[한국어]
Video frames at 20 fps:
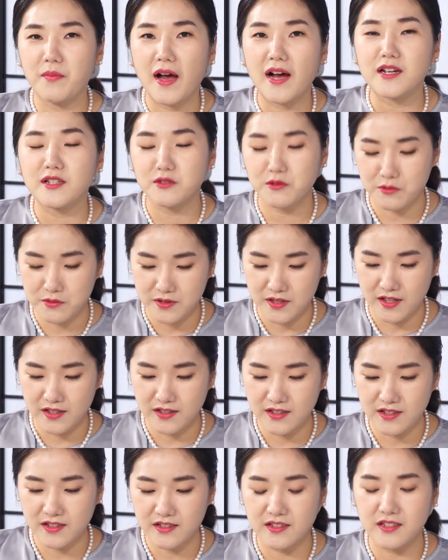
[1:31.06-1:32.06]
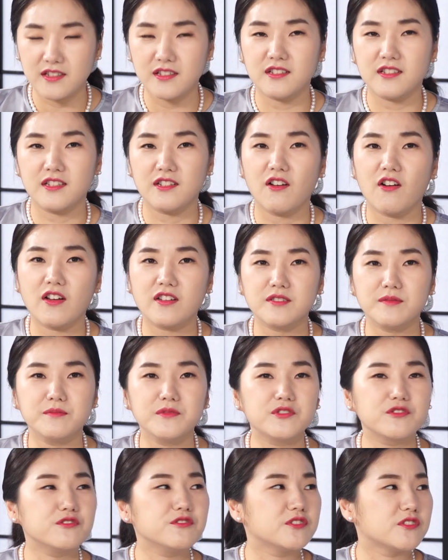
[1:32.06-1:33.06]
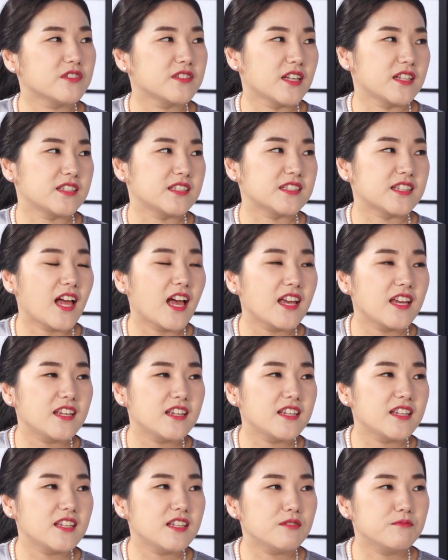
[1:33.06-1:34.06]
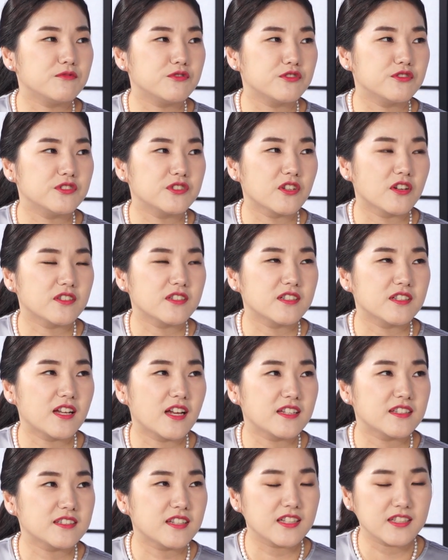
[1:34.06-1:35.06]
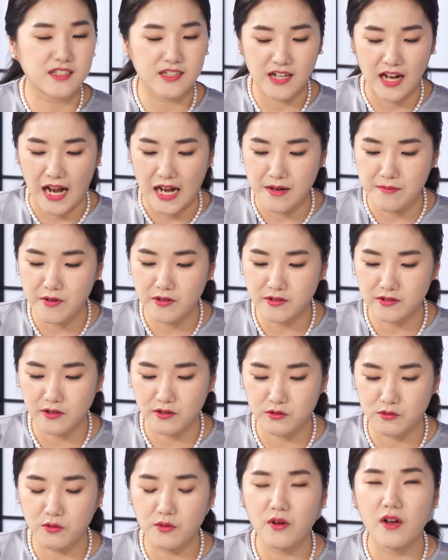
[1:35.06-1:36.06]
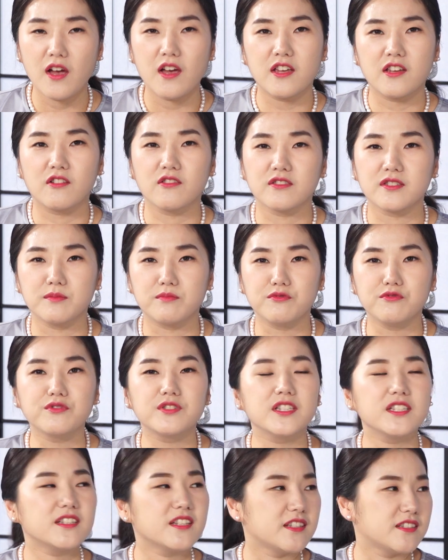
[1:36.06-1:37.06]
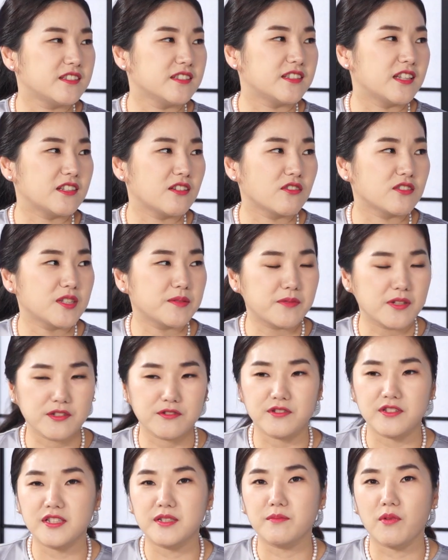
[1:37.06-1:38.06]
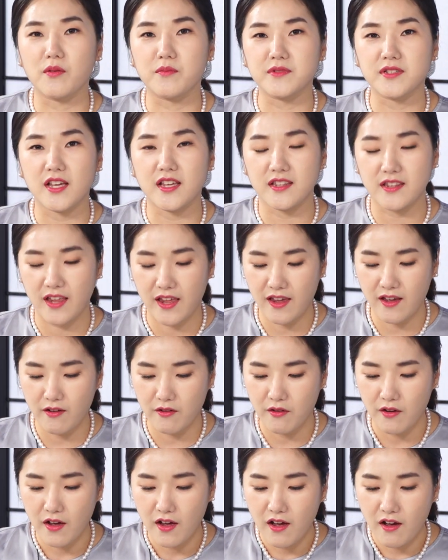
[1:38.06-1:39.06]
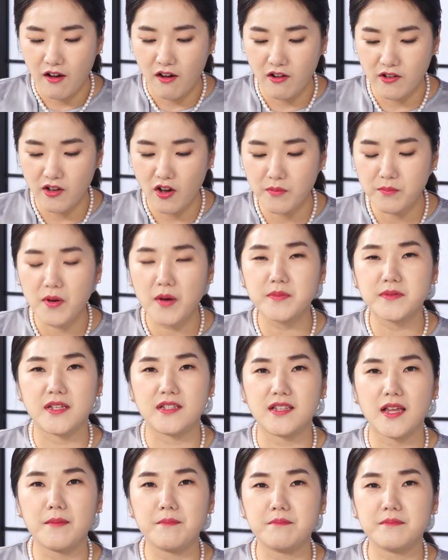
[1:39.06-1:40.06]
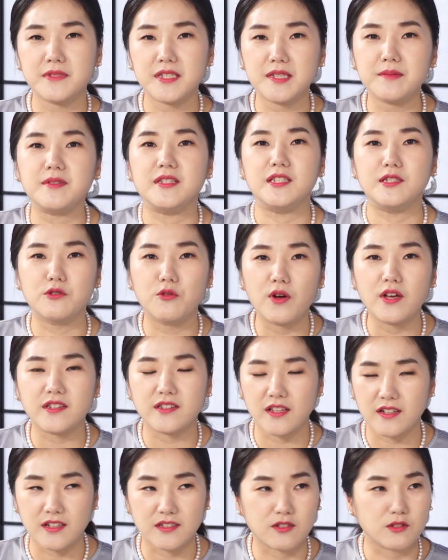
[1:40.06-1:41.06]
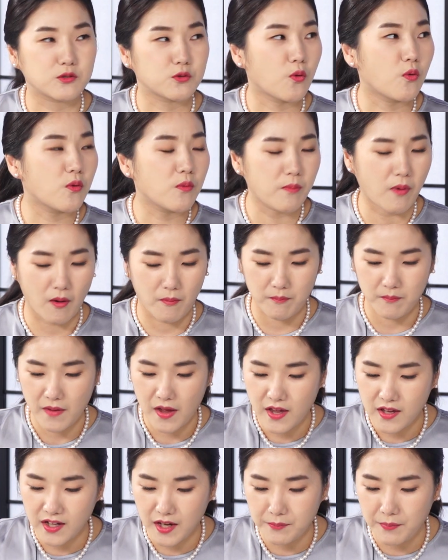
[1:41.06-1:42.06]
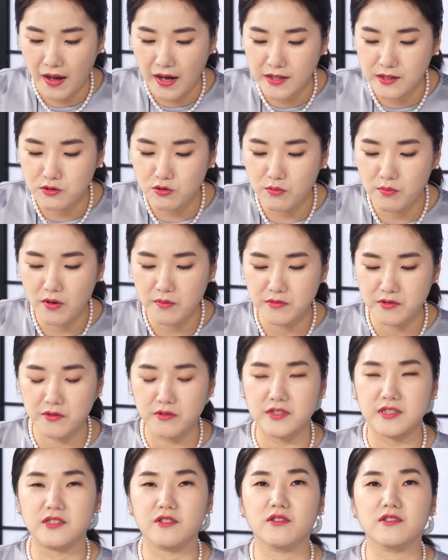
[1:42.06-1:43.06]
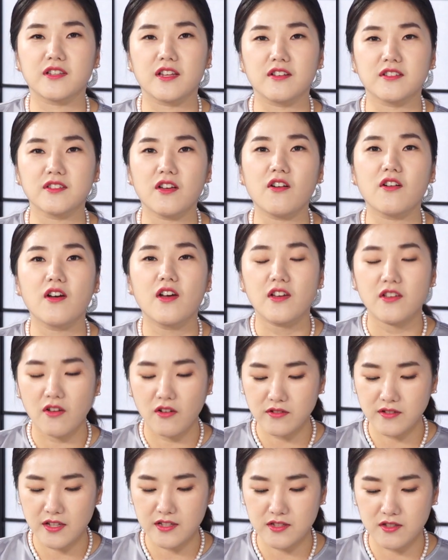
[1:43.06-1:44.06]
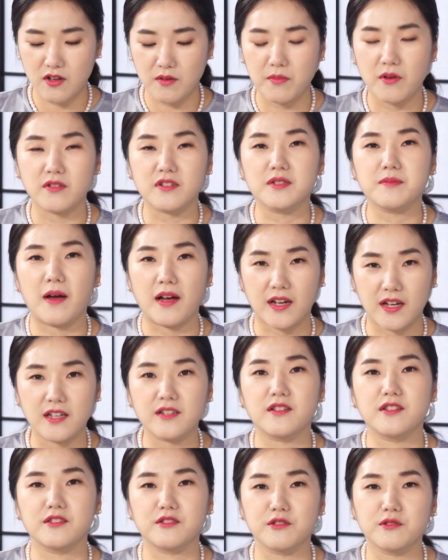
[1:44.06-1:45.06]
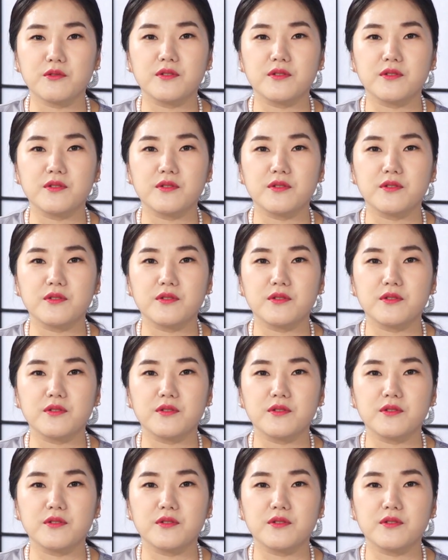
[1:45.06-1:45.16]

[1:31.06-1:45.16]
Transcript: 방조죄는 이, 러한 음주운전 사실 타인이 음주운전을 하는 사실을 알면서도 이것을 묵인했을 때 성립될 수 있는 범죄인데요. 어, 형법 제32조에 따라서 종범, 그러니까 방조범으로 인정되어서 형사처벌을 받게 될 수도